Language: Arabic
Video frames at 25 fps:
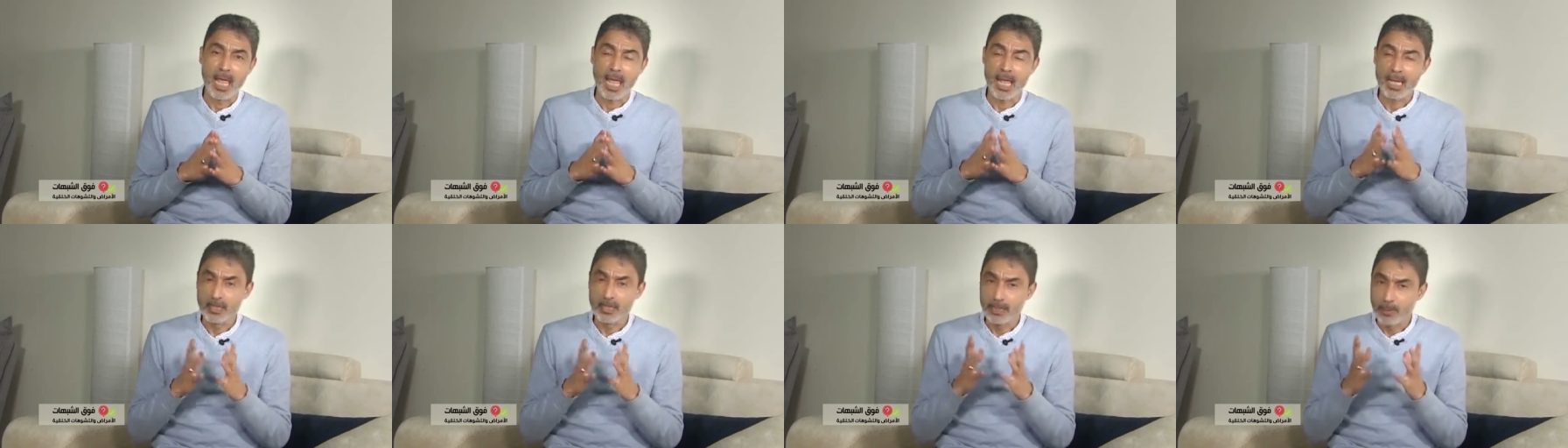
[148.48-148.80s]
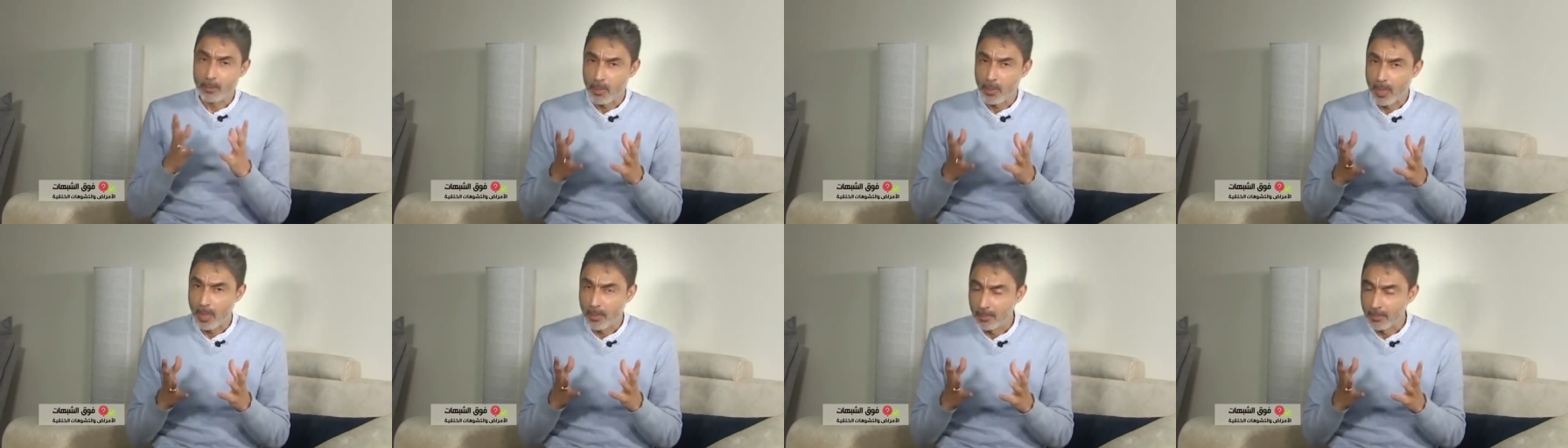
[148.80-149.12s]

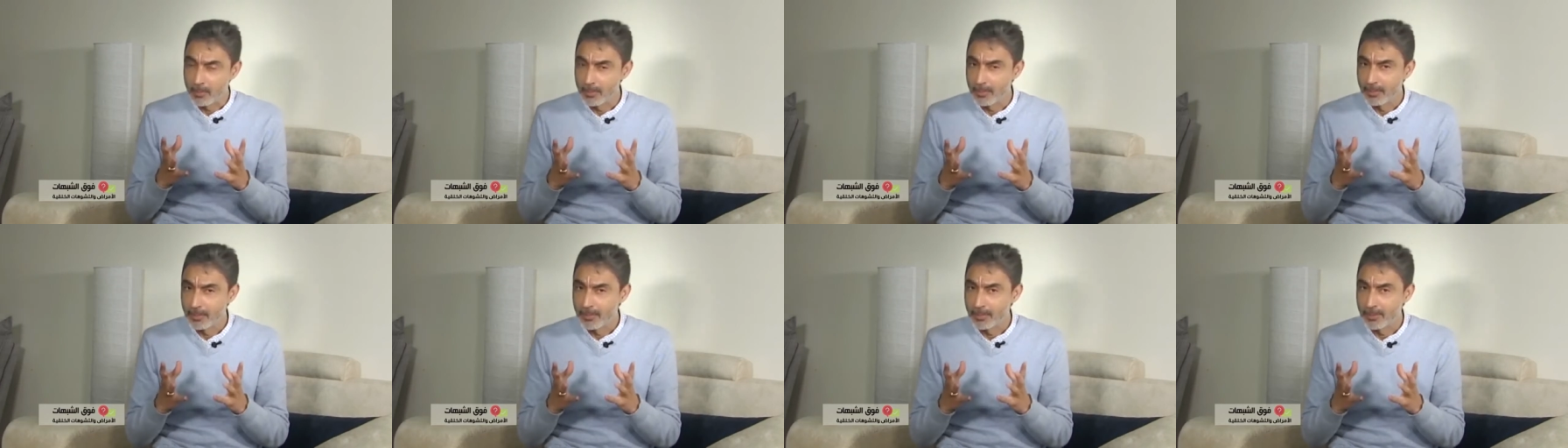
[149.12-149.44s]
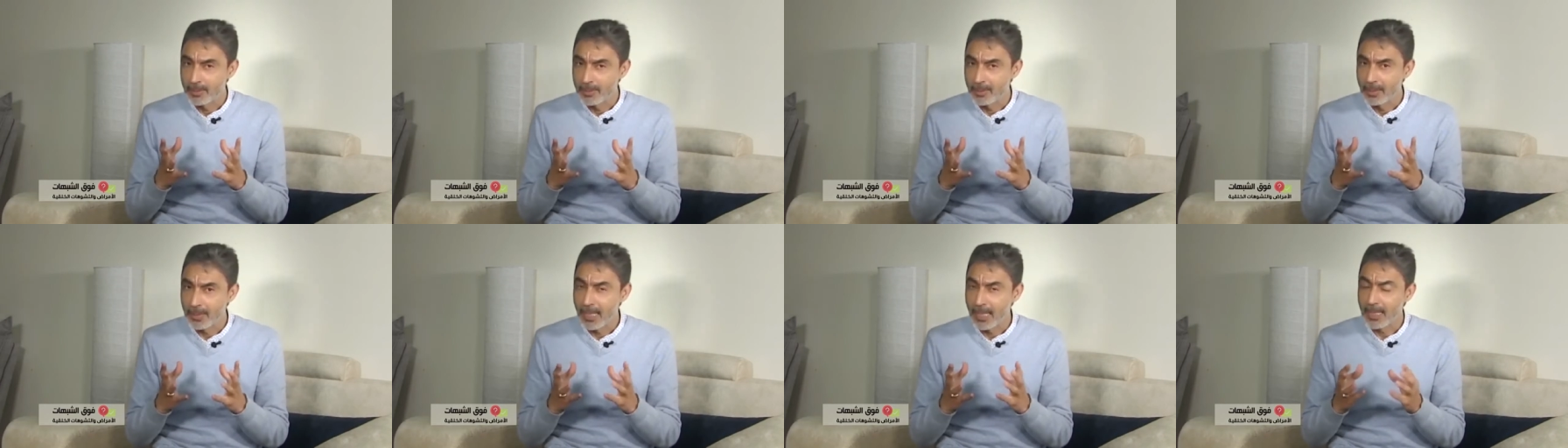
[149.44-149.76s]
الجواب
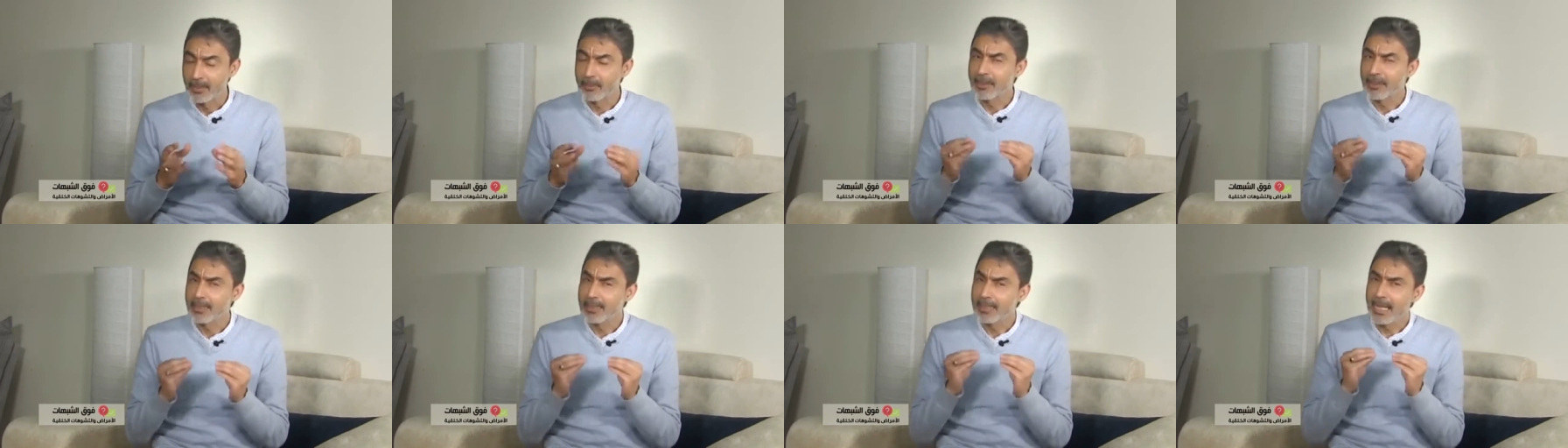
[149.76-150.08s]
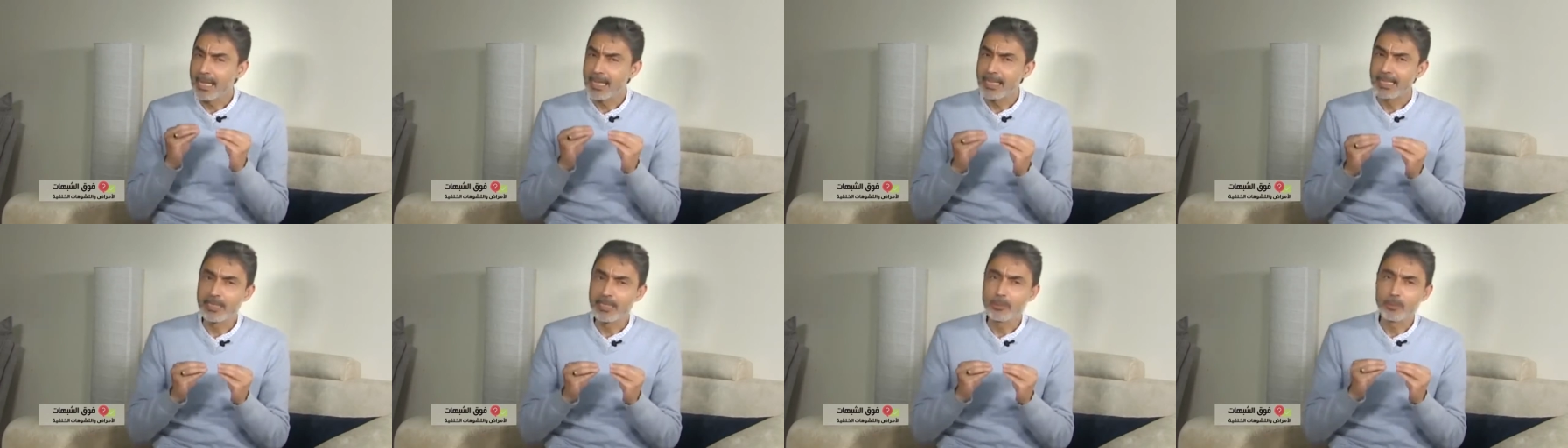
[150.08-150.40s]

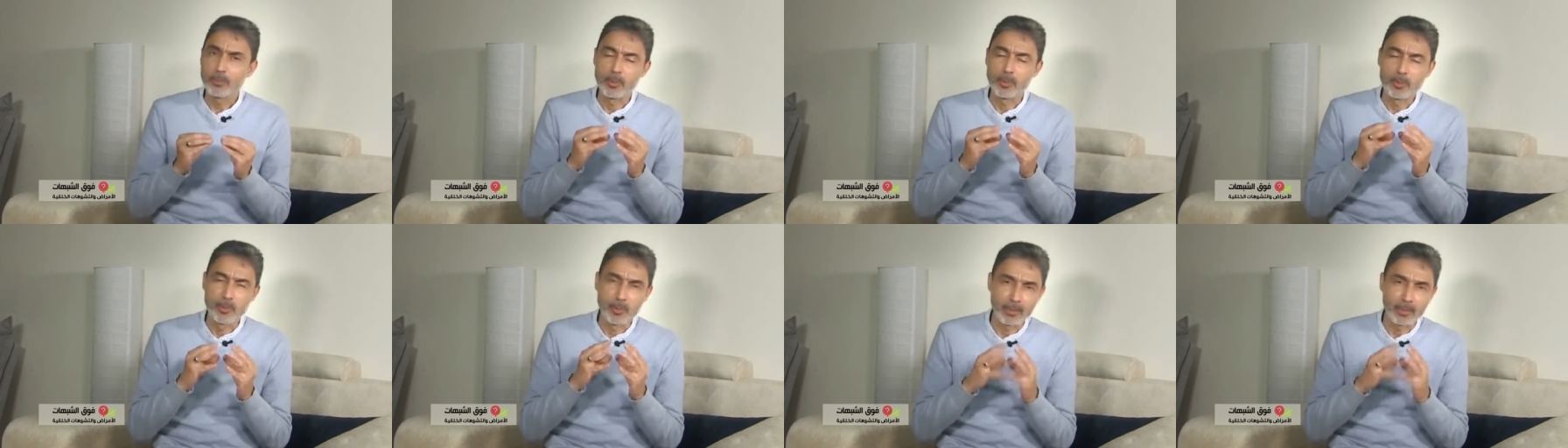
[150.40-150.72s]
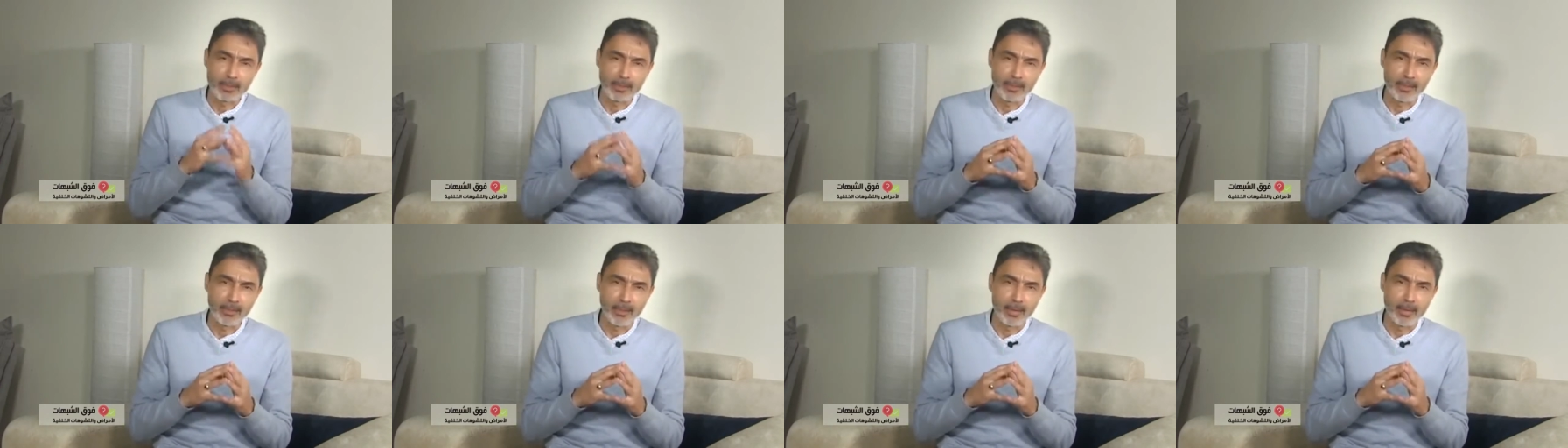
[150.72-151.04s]
المثالي
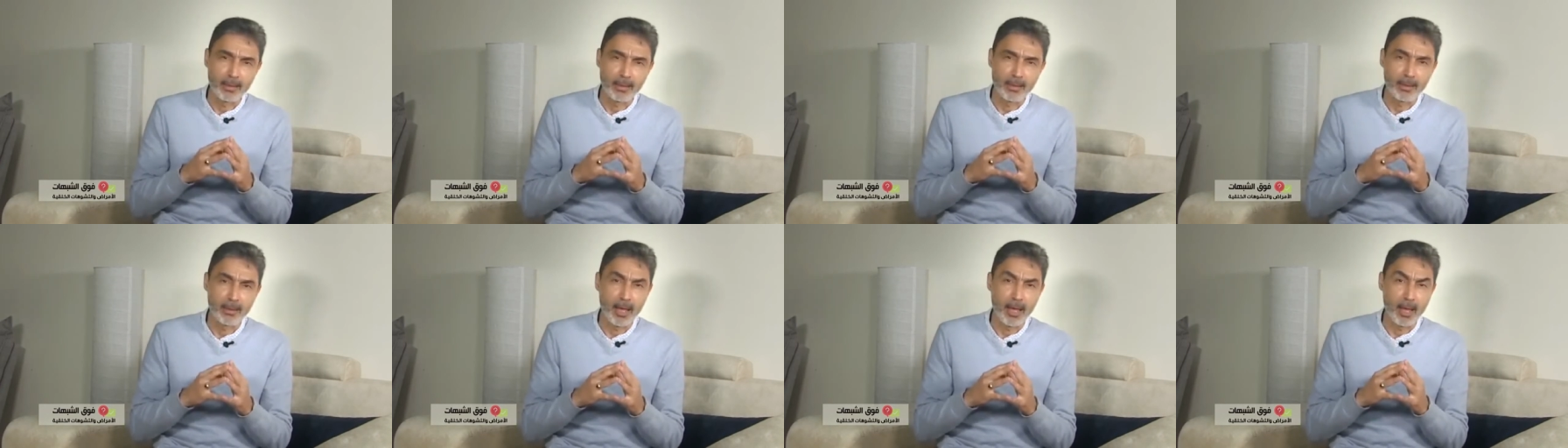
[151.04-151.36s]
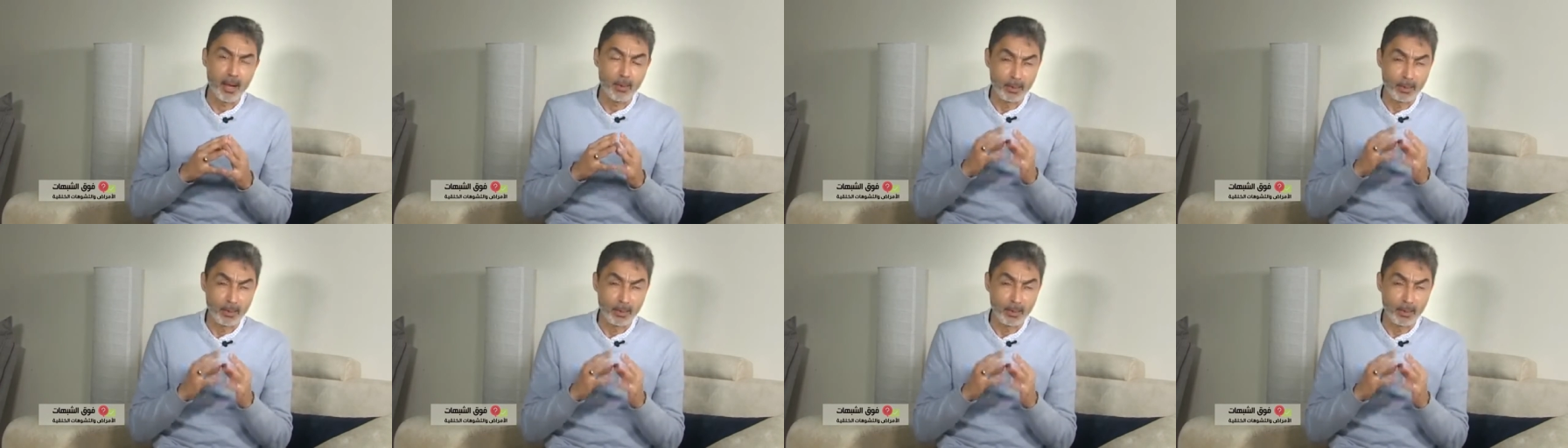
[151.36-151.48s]
المطلق